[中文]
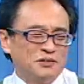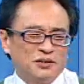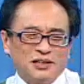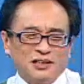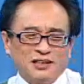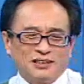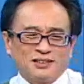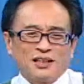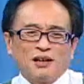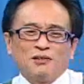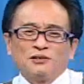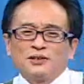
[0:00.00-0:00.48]
因
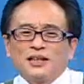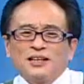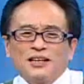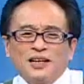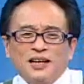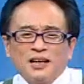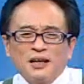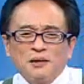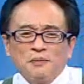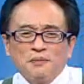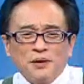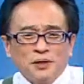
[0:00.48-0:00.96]
为套在
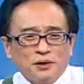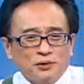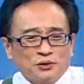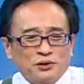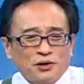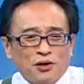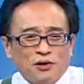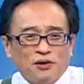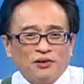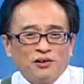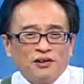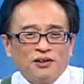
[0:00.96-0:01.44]
那里没有
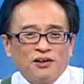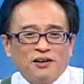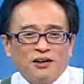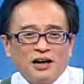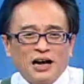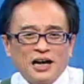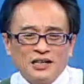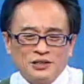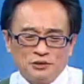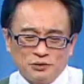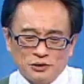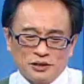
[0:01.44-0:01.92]
动啊，
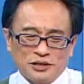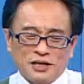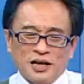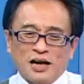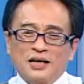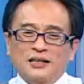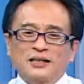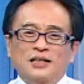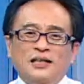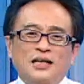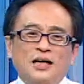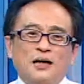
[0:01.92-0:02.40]
啊一直
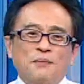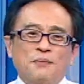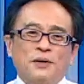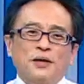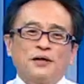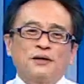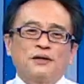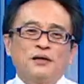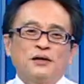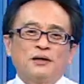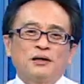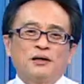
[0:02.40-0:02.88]
卡在那
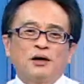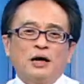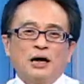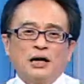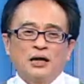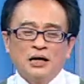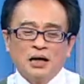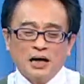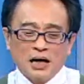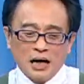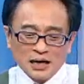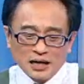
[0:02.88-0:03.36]
边
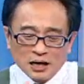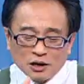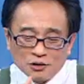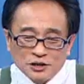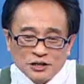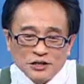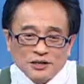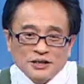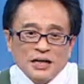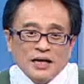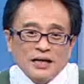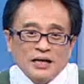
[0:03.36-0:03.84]
啊啊，老
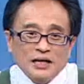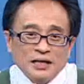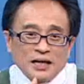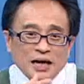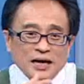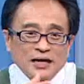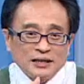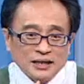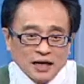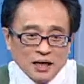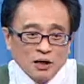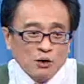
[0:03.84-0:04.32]
是在你
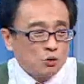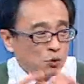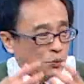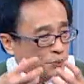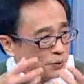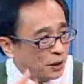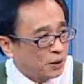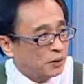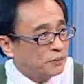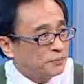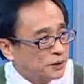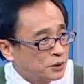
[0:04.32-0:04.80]
那一档股
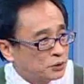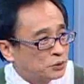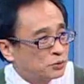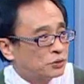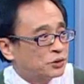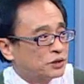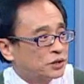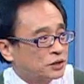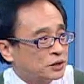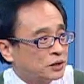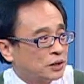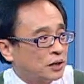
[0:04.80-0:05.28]
票里面
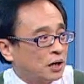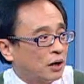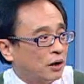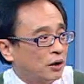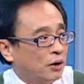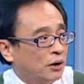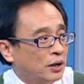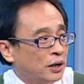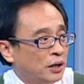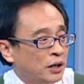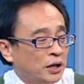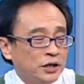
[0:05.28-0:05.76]
做思考，
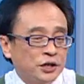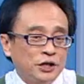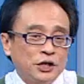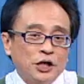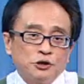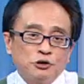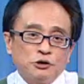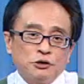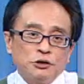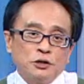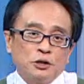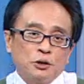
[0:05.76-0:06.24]
嗯，
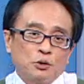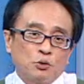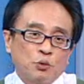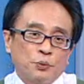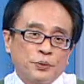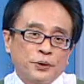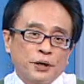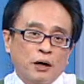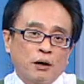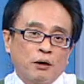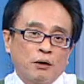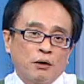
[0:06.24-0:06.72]
也许你的股
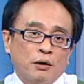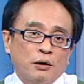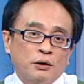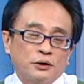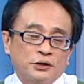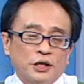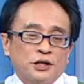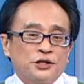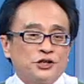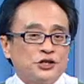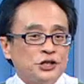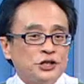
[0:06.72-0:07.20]
票
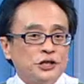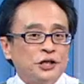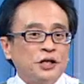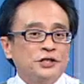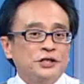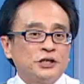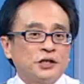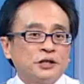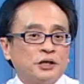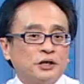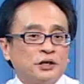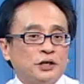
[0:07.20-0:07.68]
像几
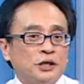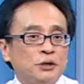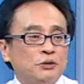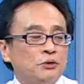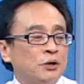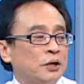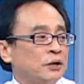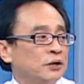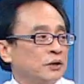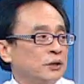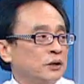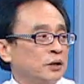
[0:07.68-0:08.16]
年前的低
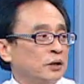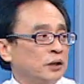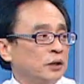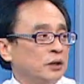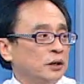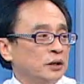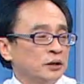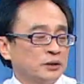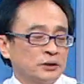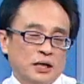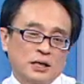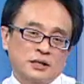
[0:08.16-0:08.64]
润，
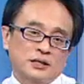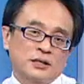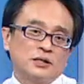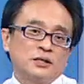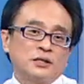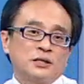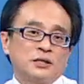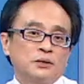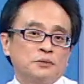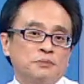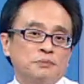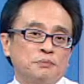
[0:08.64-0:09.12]
嗯，它真
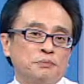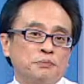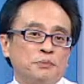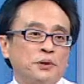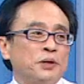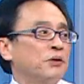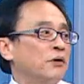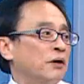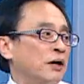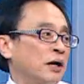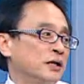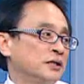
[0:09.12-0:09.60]
的是
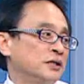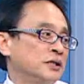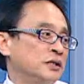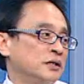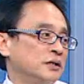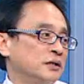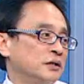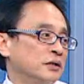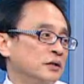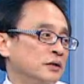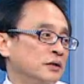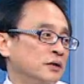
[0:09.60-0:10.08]
没有行
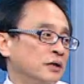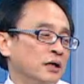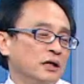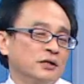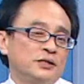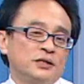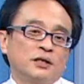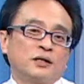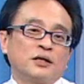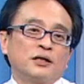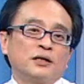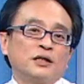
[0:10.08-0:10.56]
情的，对，
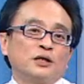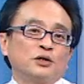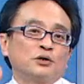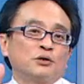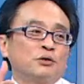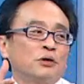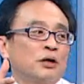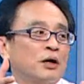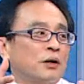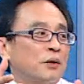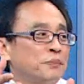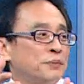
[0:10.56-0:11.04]
而且可能
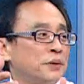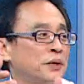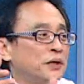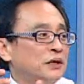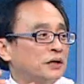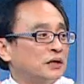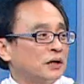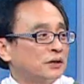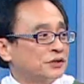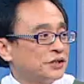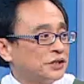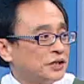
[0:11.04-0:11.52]
都要面
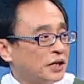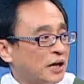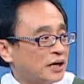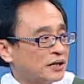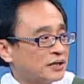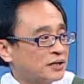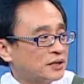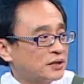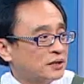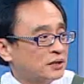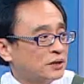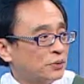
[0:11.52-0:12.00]
临到下
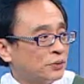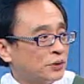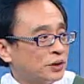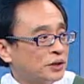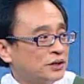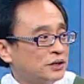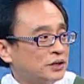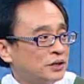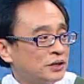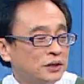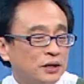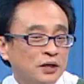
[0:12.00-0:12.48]
市的危
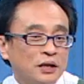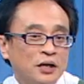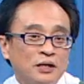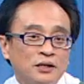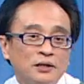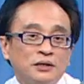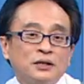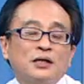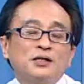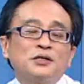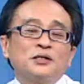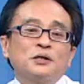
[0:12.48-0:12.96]
机。
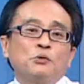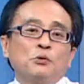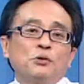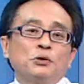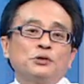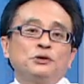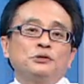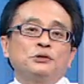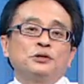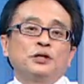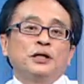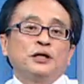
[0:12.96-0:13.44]
你看这
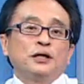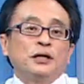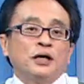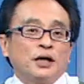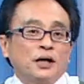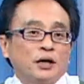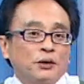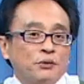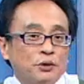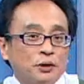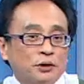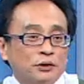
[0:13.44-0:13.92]
过去这一
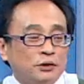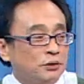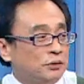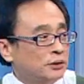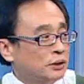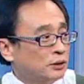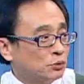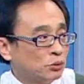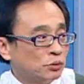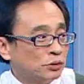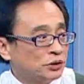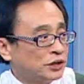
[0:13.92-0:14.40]
两个月低
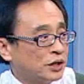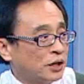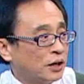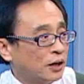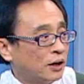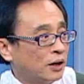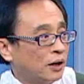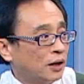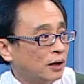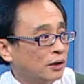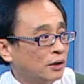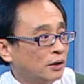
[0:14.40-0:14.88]
润多强
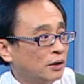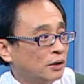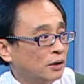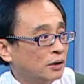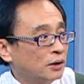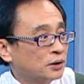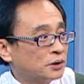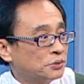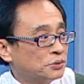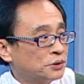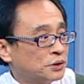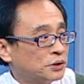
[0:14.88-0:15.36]
啊，
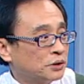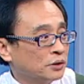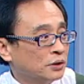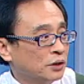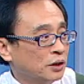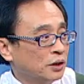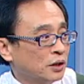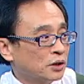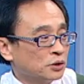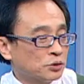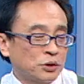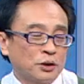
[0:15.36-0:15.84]
是不
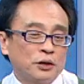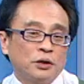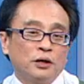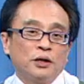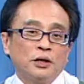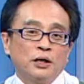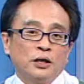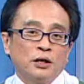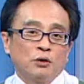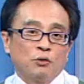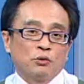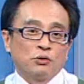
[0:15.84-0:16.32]
是？所以
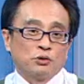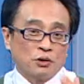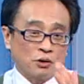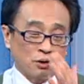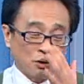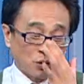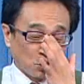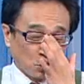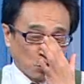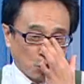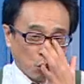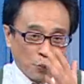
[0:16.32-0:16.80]
我
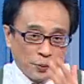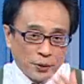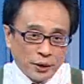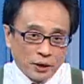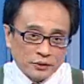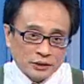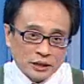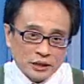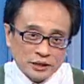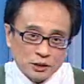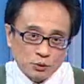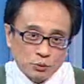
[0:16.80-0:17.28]
说股
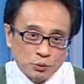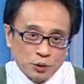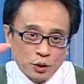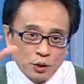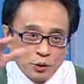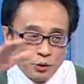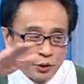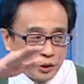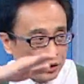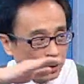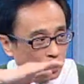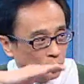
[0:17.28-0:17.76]
票它是为
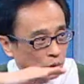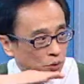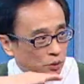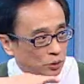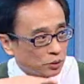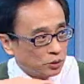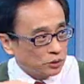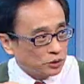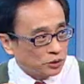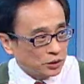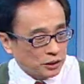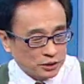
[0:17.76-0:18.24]
零
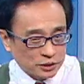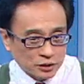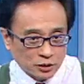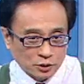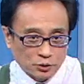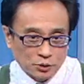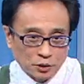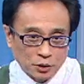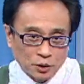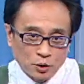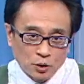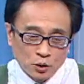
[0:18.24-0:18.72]
这个
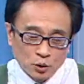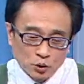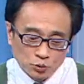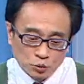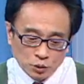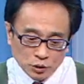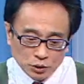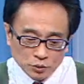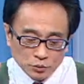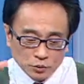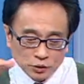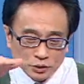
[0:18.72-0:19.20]
这。
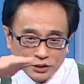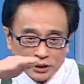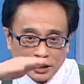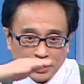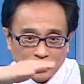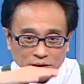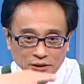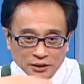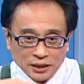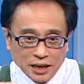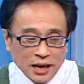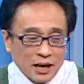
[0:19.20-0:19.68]
会会这
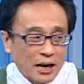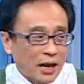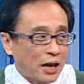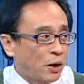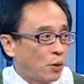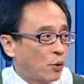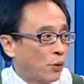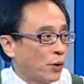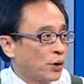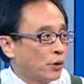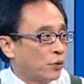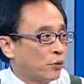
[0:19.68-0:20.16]
样来来
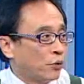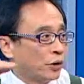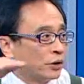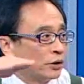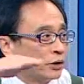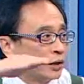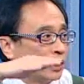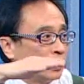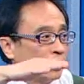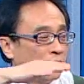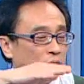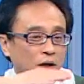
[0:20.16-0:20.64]
回回
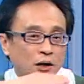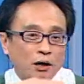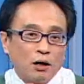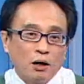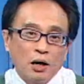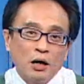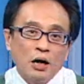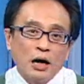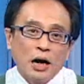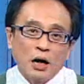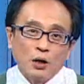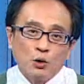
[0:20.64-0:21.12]
的
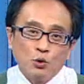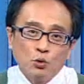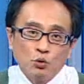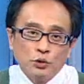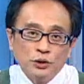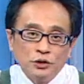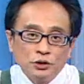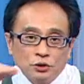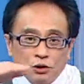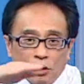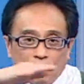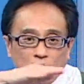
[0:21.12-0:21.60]
哦，啊
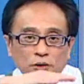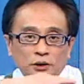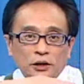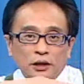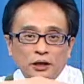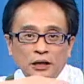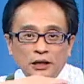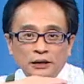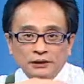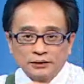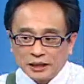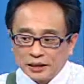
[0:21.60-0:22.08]
轮动
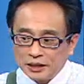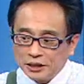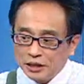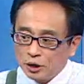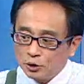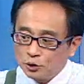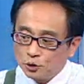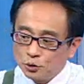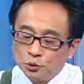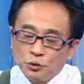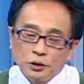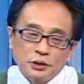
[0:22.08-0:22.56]
的，那你
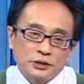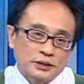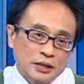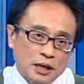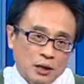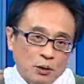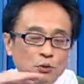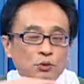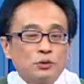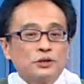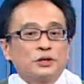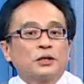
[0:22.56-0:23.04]
要学会
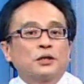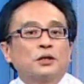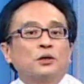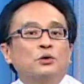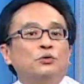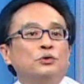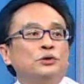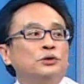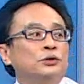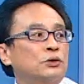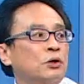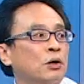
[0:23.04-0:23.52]
掌握这个
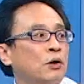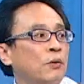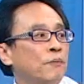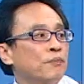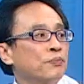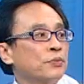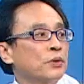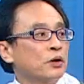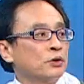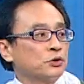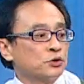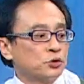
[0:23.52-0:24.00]
轮动。
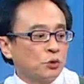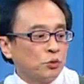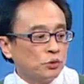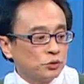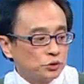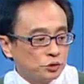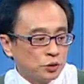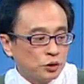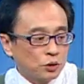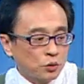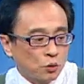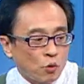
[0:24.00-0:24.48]
嗯，所以我
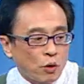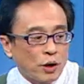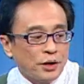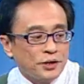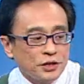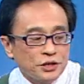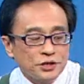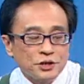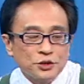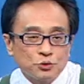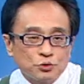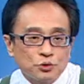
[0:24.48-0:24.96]
觉得观
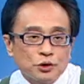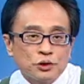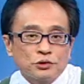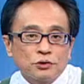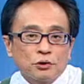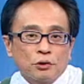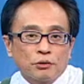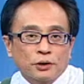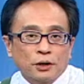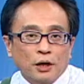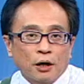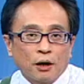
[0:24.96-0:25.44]
念是最
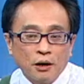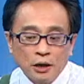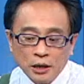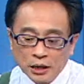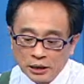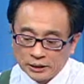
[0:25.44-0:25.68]
重要。